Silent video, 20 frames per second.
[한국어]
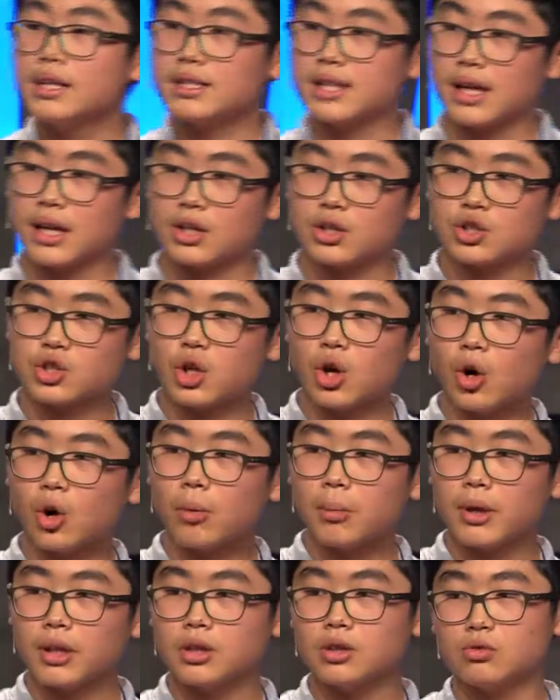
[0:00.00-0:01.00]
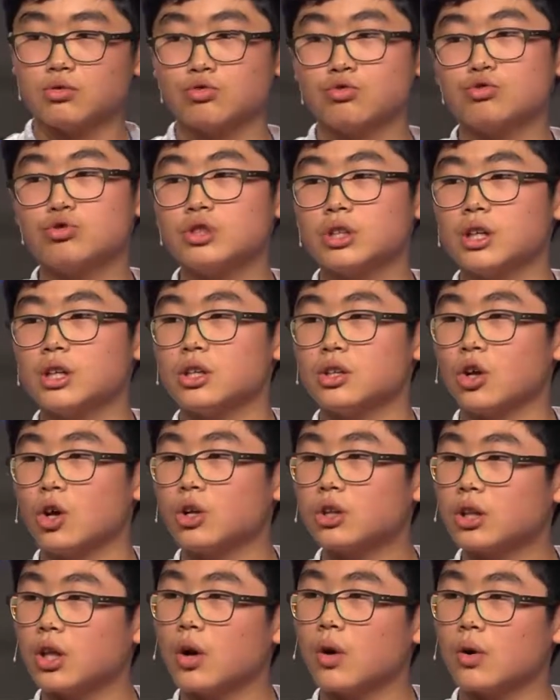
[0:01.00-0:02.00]
제가 처음에는 우리
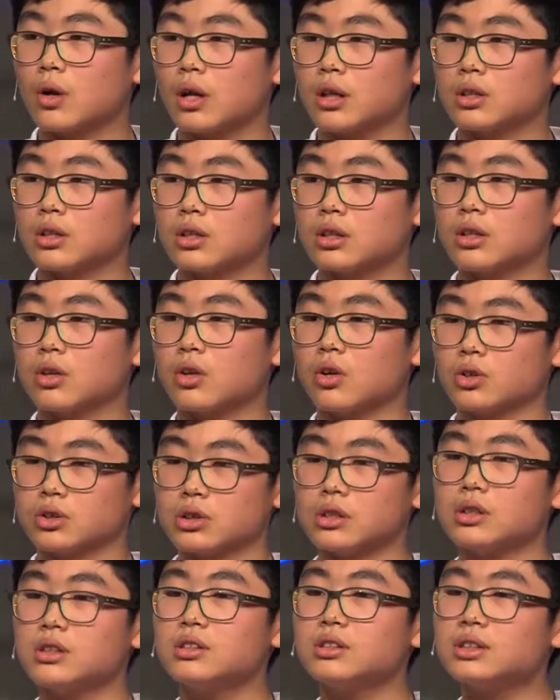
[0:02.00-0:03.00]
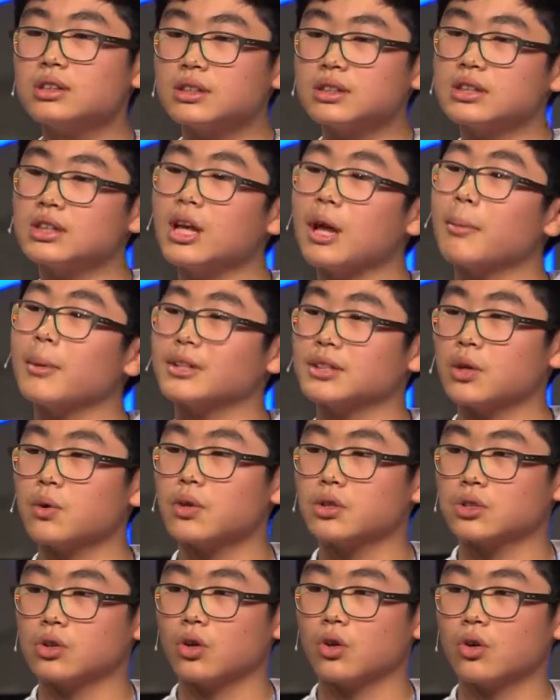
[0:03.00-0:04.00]
열대어라는 것을 특징에만
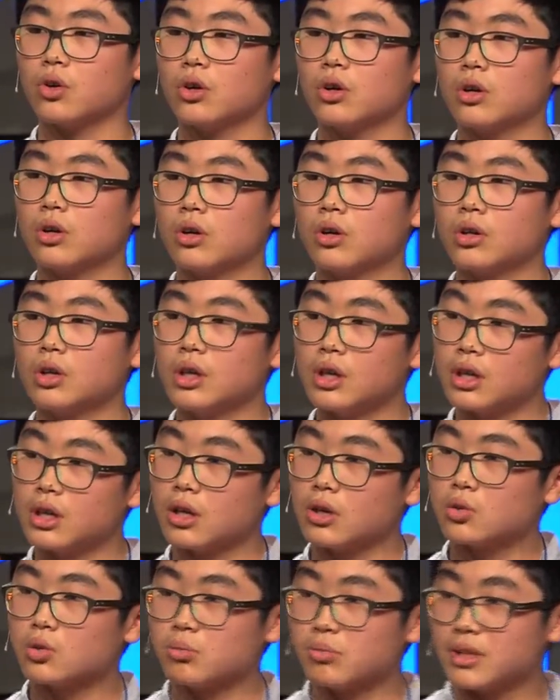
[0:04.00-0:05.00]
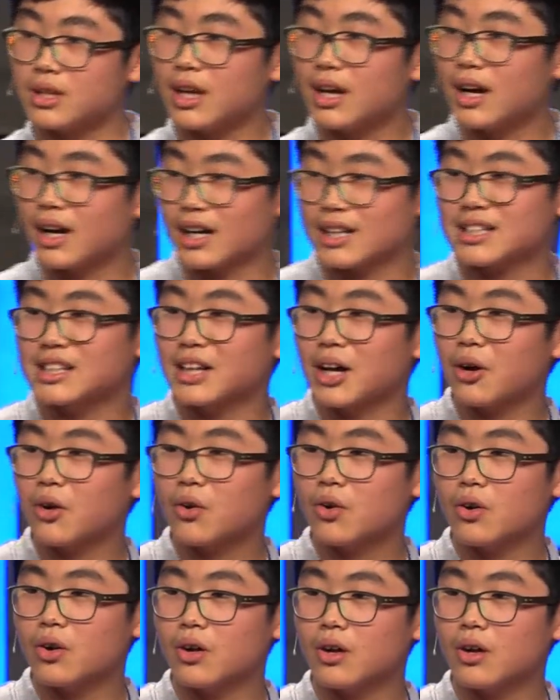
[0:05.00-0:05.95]
사용했어요. 이게 좀 이해가 가시나요?